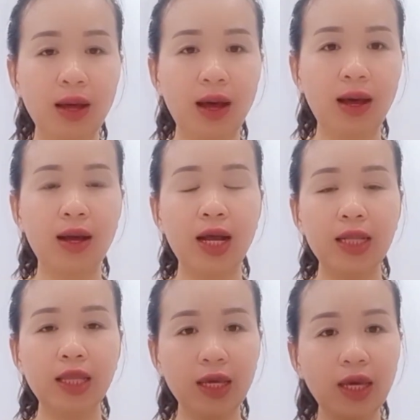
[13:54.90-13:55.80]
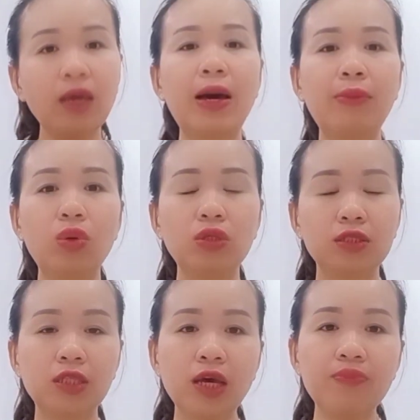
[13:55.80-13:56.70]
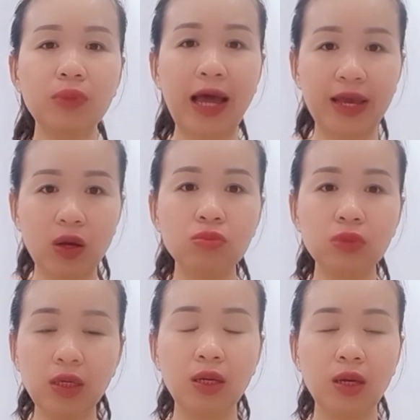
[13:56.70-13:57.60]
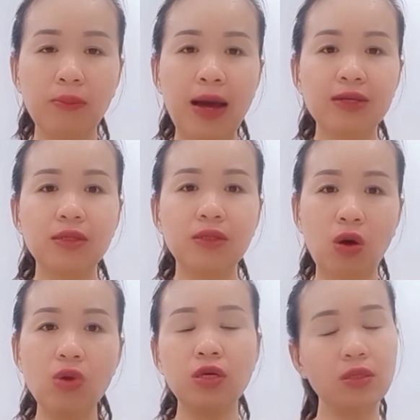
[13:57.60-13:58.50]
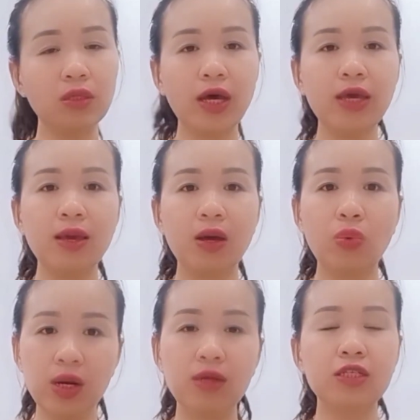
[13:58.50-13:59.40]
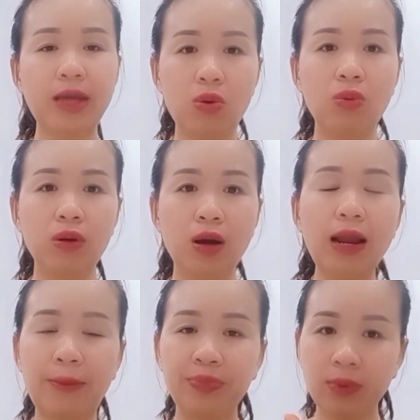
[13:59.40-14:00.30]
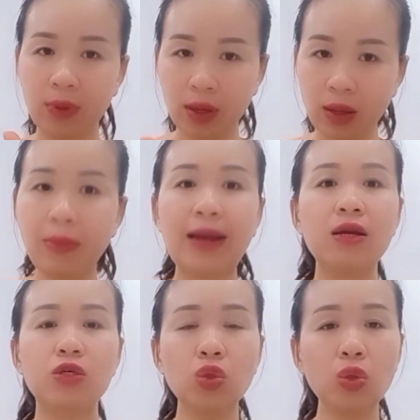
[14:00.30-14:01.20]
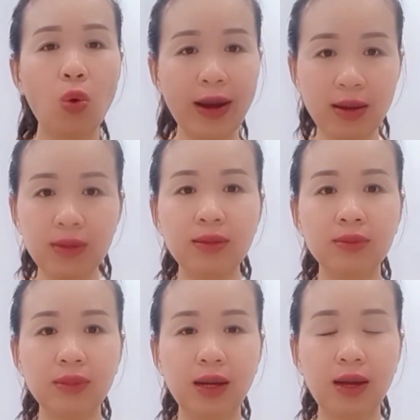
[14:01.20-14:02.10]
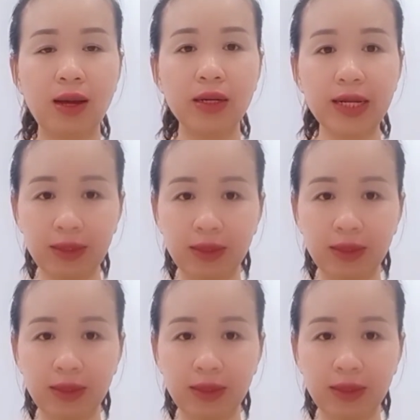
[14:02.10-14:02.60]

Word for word: à, thì khi bạn mua trực tiếp tại công ty bạn có những cái quyền lợi sau đó là bạn được xuất hóa đơn à, điện